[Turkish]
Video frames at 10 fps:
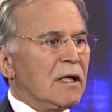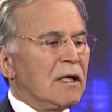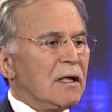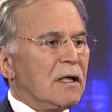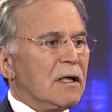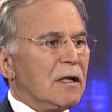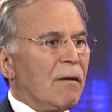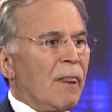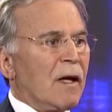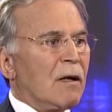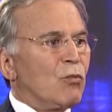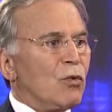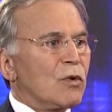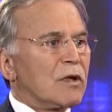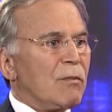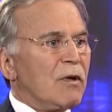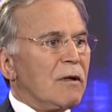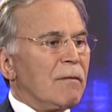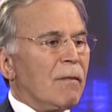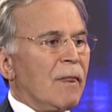E, bu
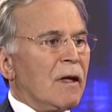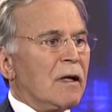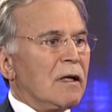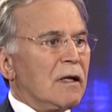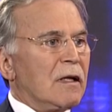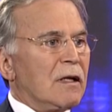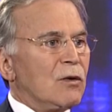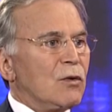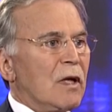tabi e,